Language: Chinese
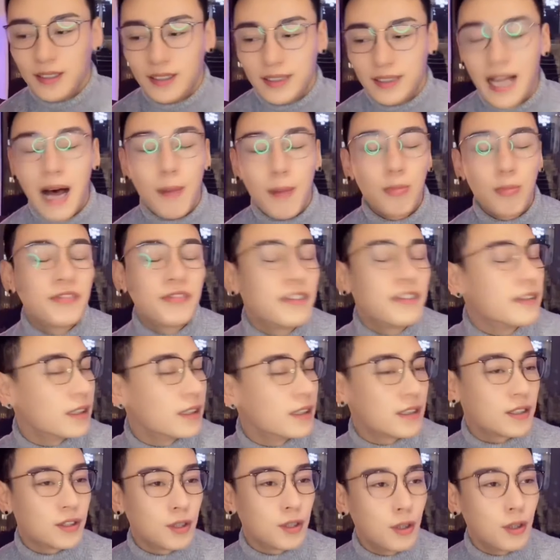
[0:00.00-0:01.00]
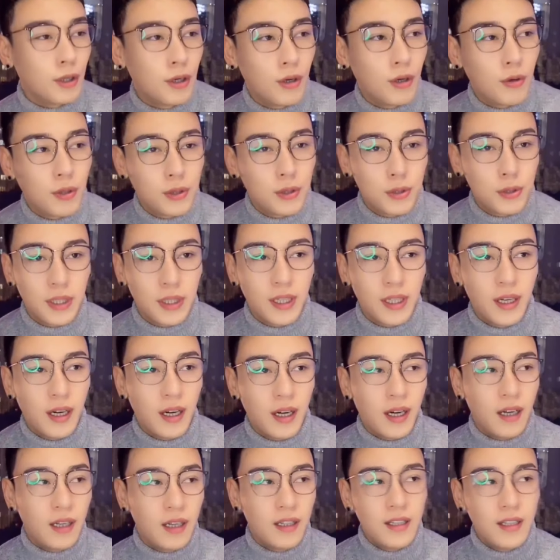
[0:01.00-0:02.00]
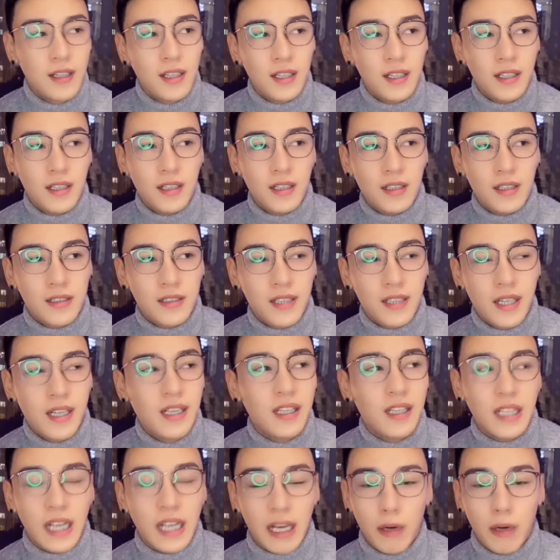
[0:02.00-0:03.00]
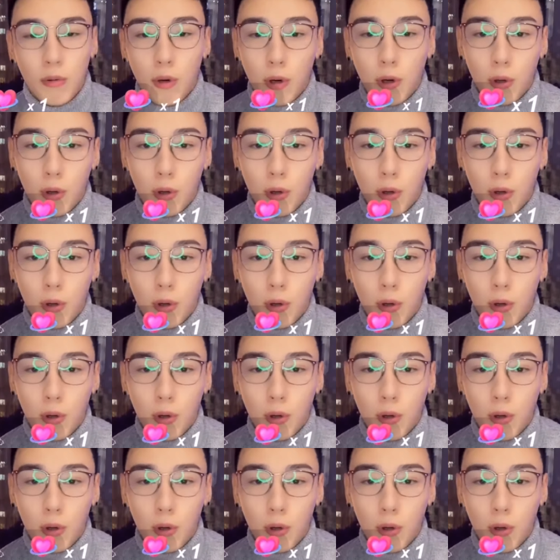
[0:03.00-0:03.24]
大部分的时候，我觉得这一年我